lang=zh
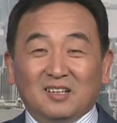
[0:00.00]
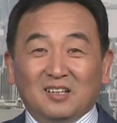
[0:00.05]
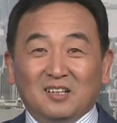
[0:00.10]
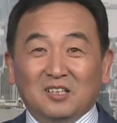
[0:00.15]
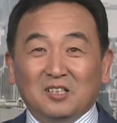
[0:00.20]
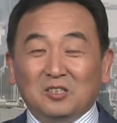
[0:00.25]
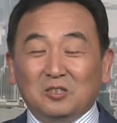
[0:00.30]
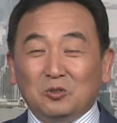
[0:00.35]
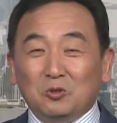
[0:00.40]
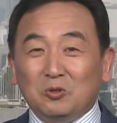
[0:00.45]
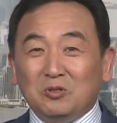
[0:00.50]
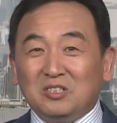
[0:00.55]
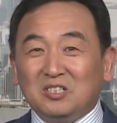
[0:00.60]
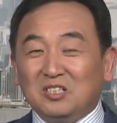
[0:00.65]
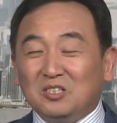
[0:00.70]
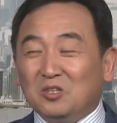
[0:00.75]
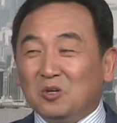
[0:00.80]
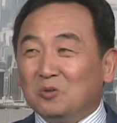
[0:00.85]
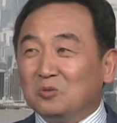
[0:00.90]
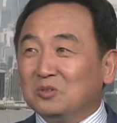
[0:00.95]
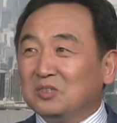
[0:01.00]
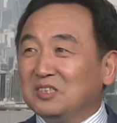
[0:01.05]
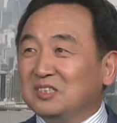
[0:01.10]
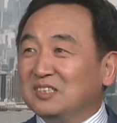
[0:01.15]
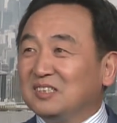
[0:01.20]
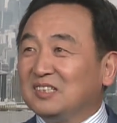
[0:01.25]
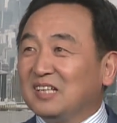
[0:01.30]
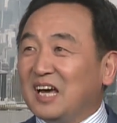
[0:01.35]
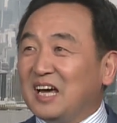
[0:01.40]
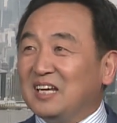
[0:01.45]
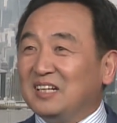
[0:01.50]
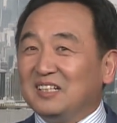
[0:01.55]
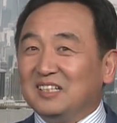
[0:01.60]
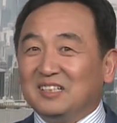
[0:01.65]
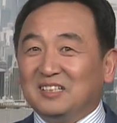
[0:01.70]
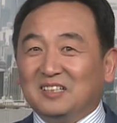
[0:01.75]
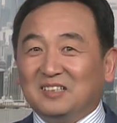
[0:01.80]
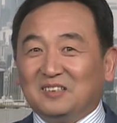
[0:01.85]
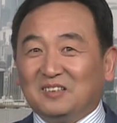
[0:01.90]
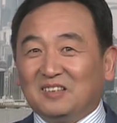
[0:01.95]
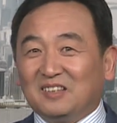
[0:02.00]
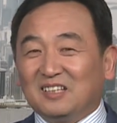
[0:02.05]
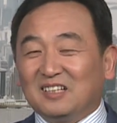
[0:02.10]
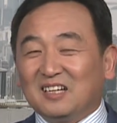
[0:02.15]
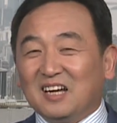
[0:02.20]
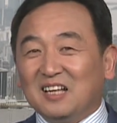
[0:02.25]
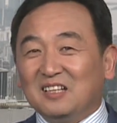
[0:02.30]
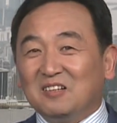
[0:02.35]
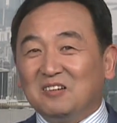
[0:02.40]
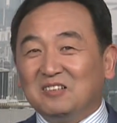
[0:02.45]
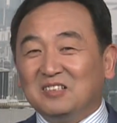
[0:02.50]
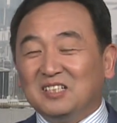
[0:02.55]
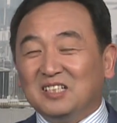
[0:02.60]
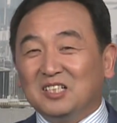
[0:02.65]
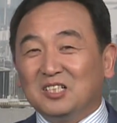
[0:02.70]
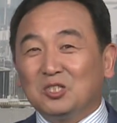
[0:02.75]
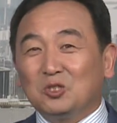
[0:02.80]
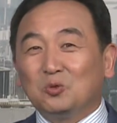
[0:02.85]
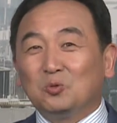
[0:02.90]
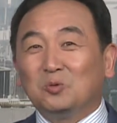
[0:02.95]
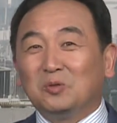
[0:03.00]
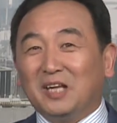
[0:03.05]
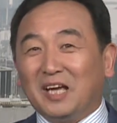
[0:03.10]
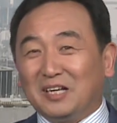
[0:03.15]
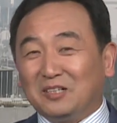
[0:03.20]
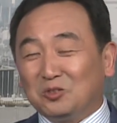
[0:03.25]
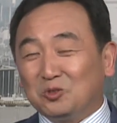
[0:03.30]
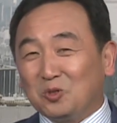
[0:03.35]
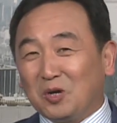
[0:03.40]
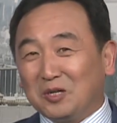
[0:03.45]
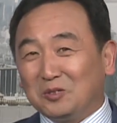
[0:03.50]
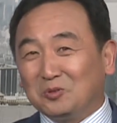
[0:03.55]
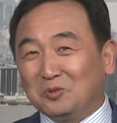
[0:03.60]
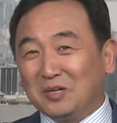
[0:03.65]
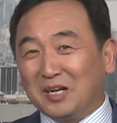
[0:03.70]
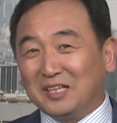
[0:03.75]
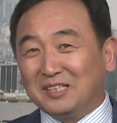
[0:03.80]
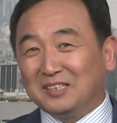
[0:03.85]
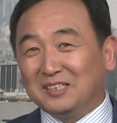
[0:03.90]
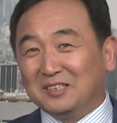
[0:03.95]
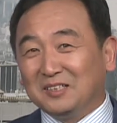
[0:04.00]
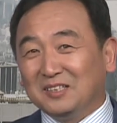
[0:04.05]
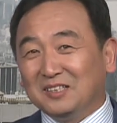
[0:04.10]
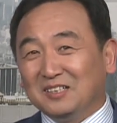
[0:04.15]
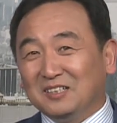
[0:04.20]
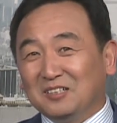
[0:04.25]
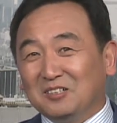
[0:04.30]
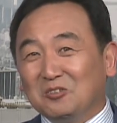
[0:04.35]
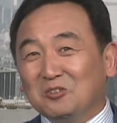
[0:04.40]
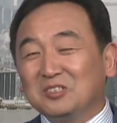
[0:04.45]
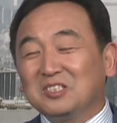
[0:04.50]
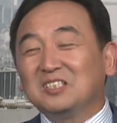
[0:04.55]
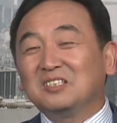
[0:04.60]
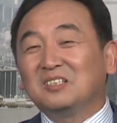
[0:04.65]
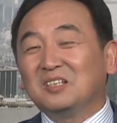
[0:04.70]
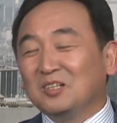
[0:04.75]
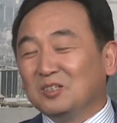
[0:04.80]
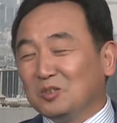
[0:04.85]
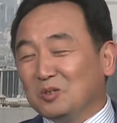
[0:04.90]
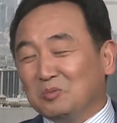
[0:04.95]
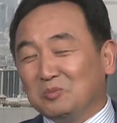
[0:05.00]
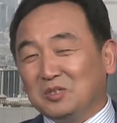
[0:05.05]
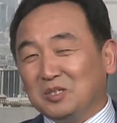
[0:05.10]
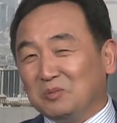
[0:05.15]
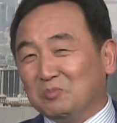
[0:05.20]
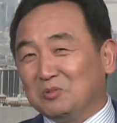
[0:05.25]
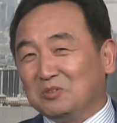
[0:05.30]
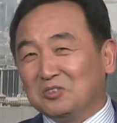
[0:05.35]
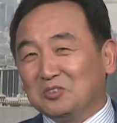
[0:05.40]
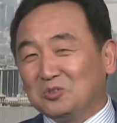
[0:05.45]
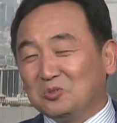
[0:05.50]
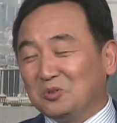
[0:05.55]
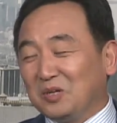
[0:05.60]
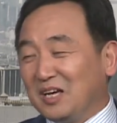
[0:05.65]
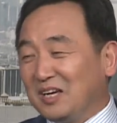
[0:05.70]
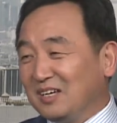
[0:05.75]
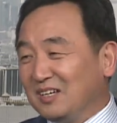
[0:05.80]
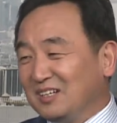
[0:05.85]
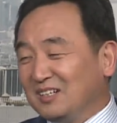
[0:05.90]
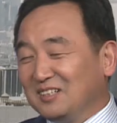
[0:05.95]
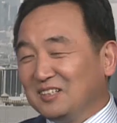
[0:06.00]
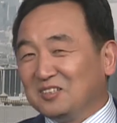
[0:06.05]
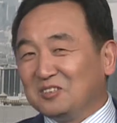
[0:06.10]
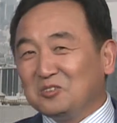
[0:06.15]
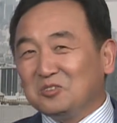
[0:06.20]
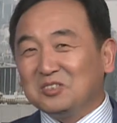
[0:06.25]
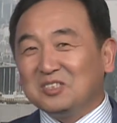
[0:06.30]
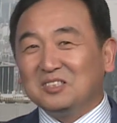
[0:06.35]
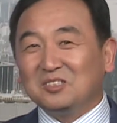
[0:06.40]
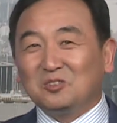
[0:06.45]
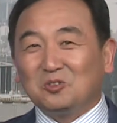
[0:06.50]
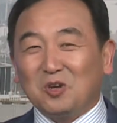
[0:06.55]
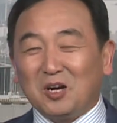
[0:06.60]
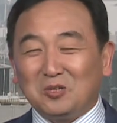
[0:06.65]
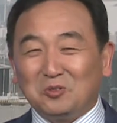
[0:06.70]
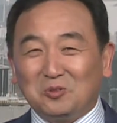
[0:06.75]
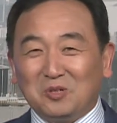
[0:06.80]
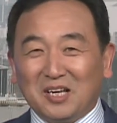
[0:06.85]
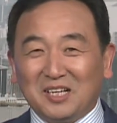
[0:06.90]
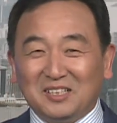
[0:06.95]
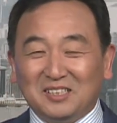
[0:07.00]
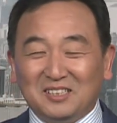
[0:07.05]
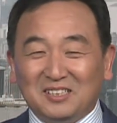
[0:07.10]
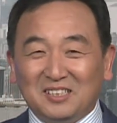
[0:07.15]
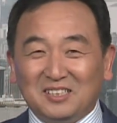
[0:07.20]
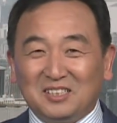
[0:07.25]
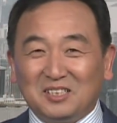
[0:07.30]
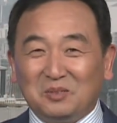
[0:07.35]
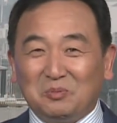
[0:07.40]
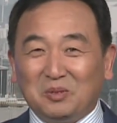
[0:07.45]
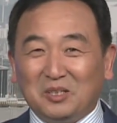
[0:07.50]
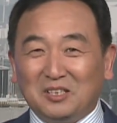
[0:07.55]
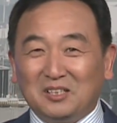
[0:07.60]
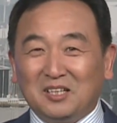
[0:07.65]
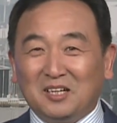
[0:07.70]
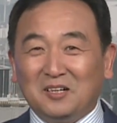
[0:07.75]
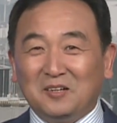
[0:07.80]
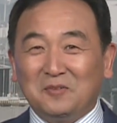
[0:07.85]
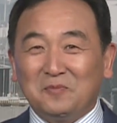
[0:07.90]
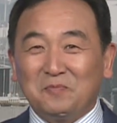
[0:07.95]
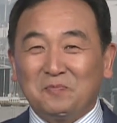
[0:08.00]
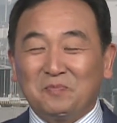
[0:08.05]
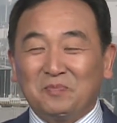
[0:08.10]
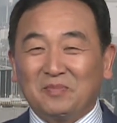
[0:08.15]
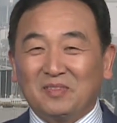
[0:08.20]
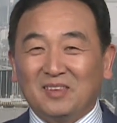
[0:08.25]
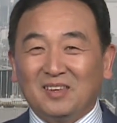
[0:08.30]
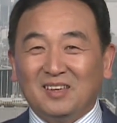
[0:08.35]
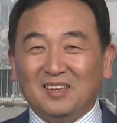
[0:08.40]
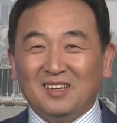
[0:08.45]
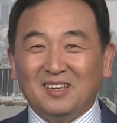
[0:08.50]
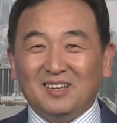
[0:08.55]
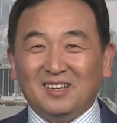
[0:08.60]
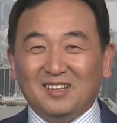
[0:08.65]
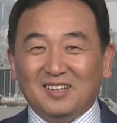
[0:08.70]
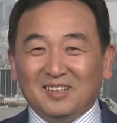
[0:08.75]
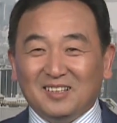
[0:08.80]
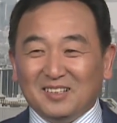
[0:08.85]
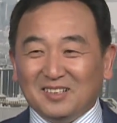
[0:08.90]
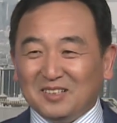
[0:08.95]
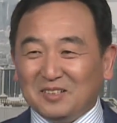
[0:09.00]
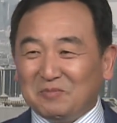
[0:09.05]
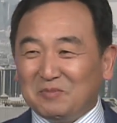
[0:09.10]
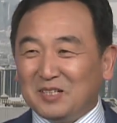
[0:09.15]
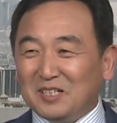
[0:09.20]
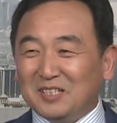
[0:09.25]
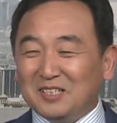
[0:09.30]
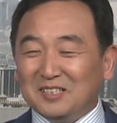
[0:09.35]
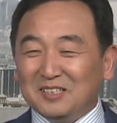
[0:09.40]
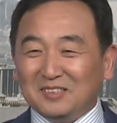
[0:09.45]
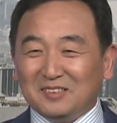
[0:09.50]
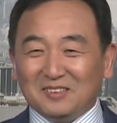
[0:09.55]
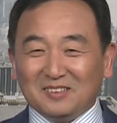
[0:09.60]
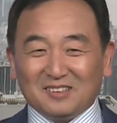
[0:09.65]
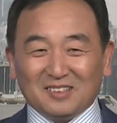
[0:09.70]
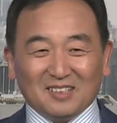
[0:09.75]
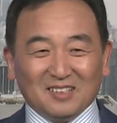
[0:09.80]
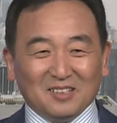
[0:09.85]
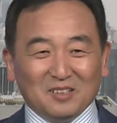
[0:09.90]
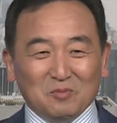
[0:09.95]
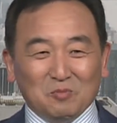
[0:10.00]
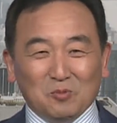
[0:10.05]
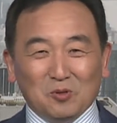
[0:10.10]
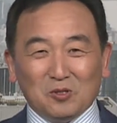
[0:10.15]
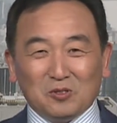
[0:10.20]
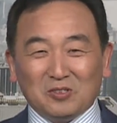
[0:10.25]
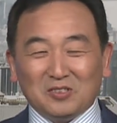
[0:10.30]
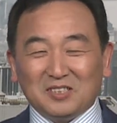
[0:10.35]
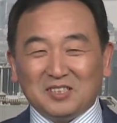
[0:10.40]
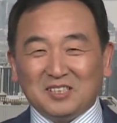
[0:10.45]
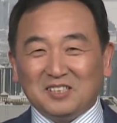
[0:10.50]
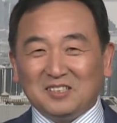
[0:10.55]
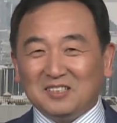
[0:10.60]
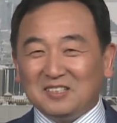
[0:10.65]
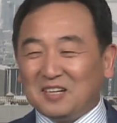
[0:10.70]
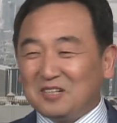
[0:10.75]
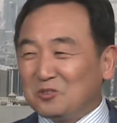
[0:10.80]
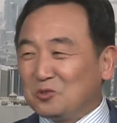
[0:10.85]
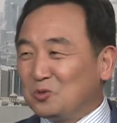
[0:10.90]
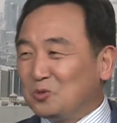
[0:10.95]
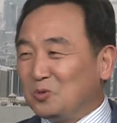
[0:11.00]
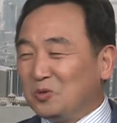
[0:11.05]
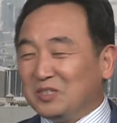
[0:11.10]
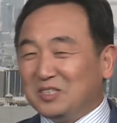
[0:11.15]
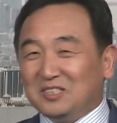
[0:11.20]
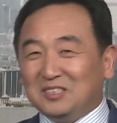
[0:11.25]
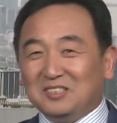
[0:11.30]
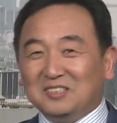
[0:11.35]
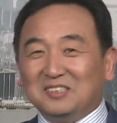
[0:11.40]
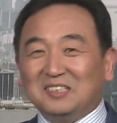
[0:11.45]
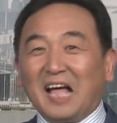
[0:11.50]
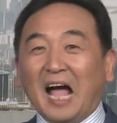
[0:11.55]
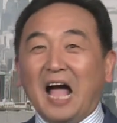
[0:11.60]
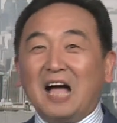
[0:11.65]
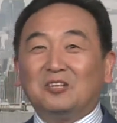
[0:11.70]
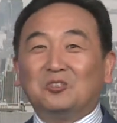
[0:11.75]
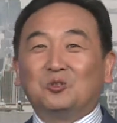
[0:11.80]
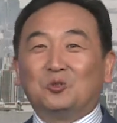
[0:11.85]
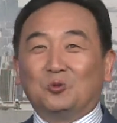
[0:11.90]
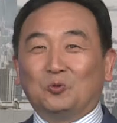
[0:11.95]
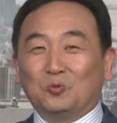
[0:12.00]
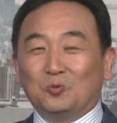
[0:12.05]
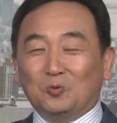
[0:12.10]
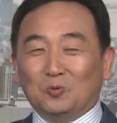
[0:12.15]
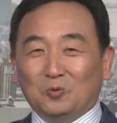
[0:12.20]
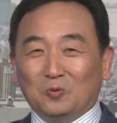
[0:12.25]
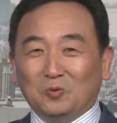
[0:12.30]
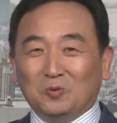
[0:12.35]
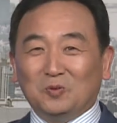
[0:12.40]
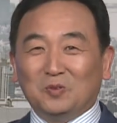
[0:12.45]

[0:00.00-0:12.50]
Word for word: 而与此同时，在这个看到一些苏联传出来的俄罗斯，对不起，不是苏联，俄罗斯传出来一些视频呢。什么？摩托车上坐一只大熊，